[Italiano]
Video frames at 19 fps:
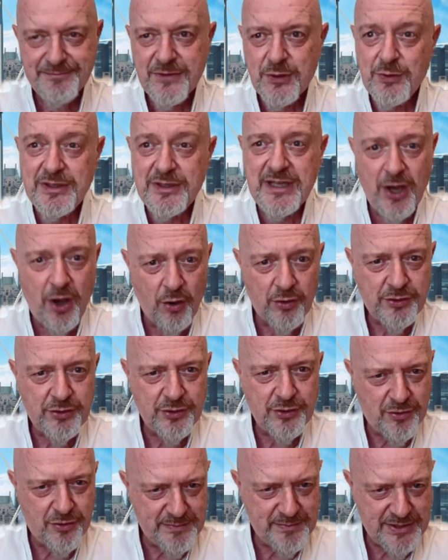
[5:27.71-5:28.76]
quindi
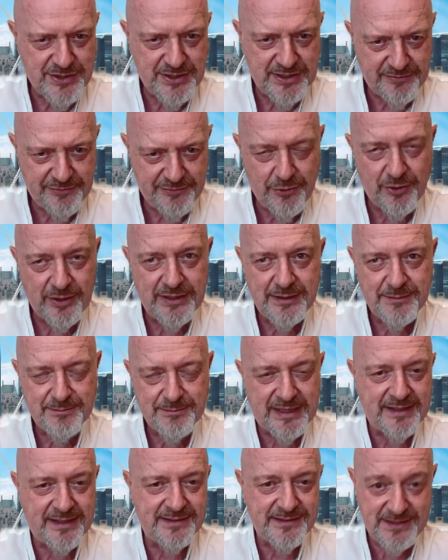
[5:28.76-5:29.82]
occhio come gira fuori,
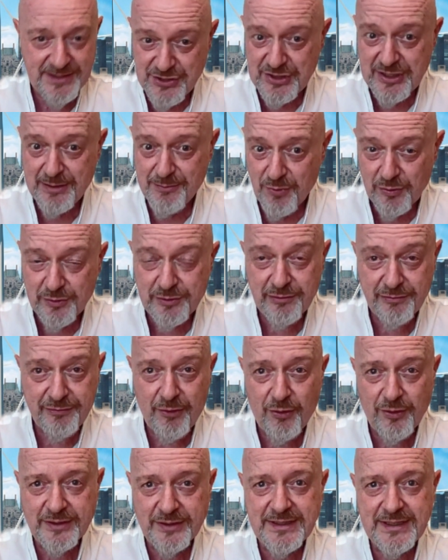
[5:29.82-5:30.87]
perché se gira molto
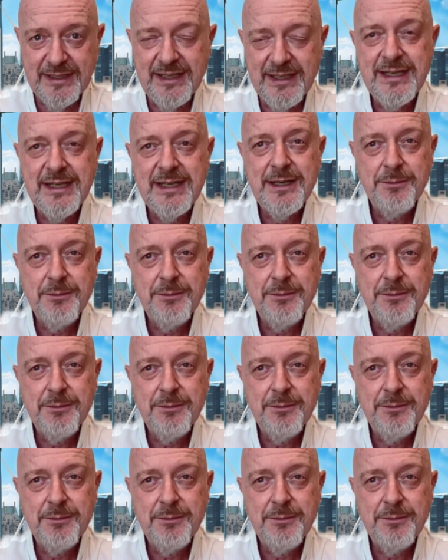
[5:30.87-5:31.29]
forte,